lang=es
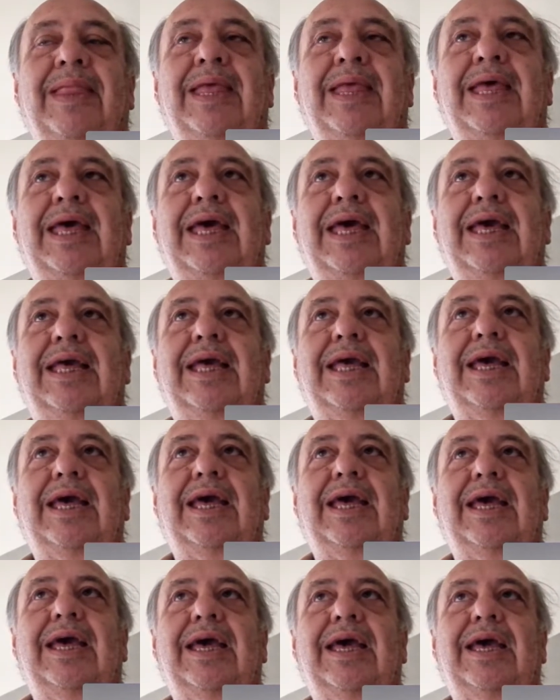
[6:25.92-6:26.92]
es
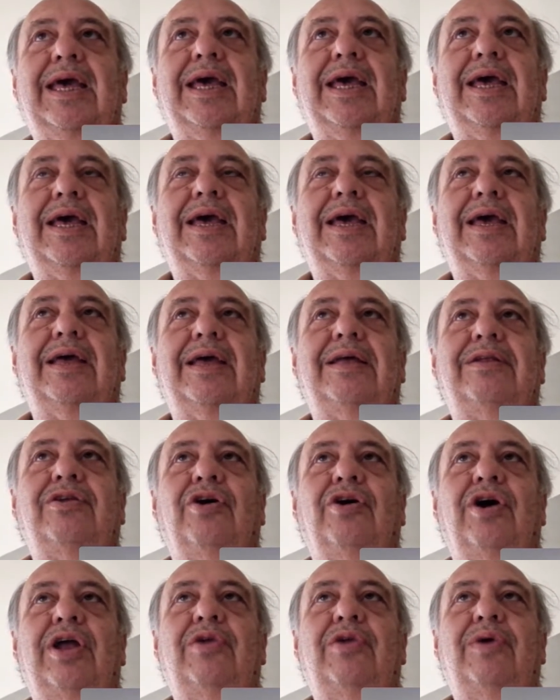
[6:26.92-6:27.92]
que
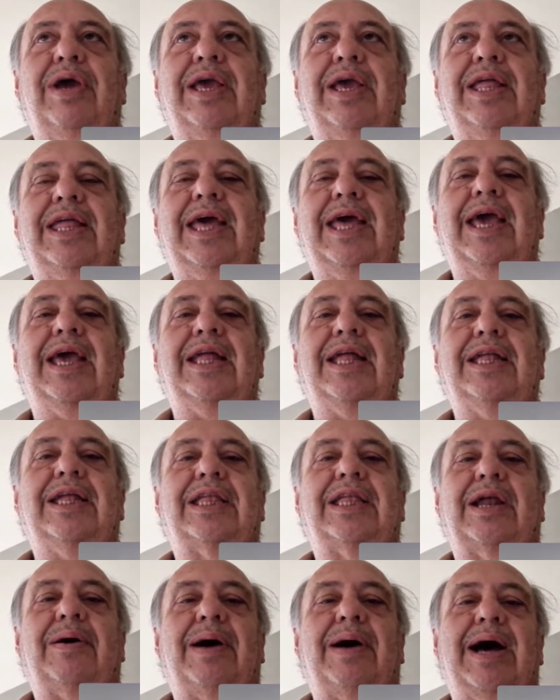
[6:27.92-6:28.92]
no, no es que dejen de
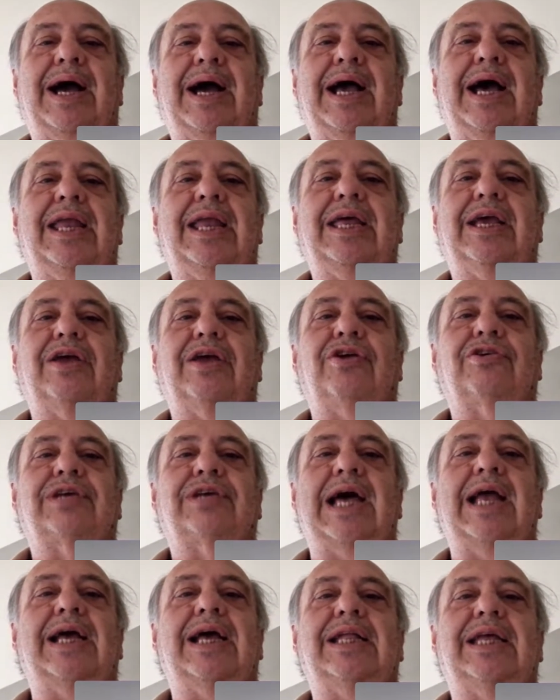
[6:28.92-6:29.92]
trabajar y que no
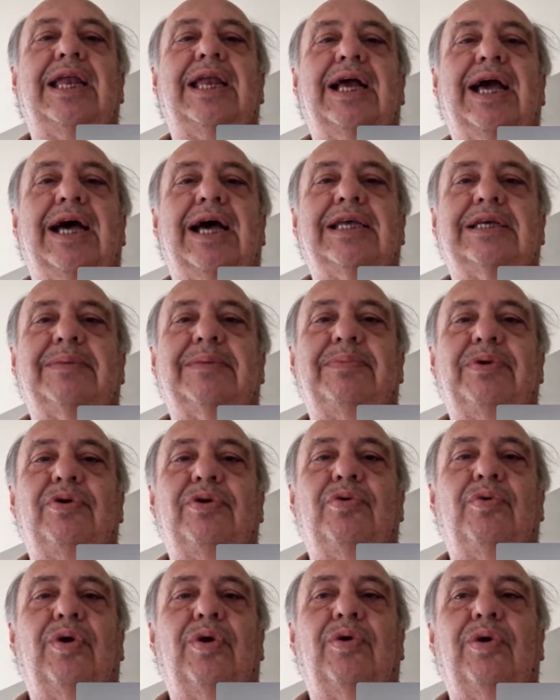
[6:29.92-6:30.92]
salgan de la casa,
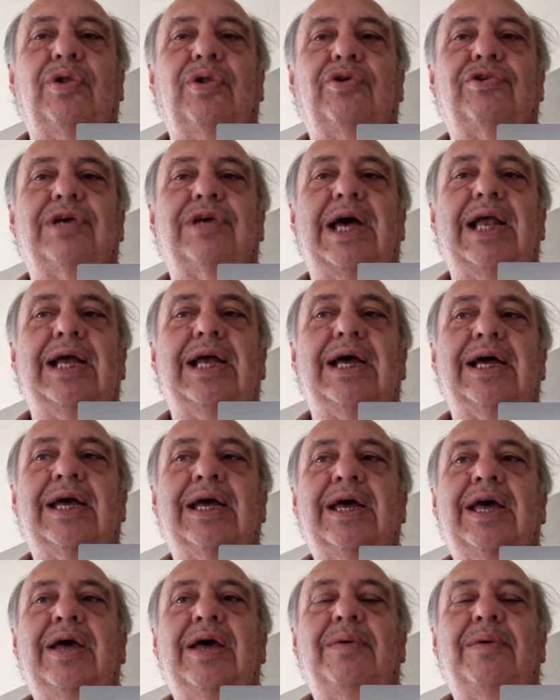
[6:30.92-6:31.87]
pero cuando salgan,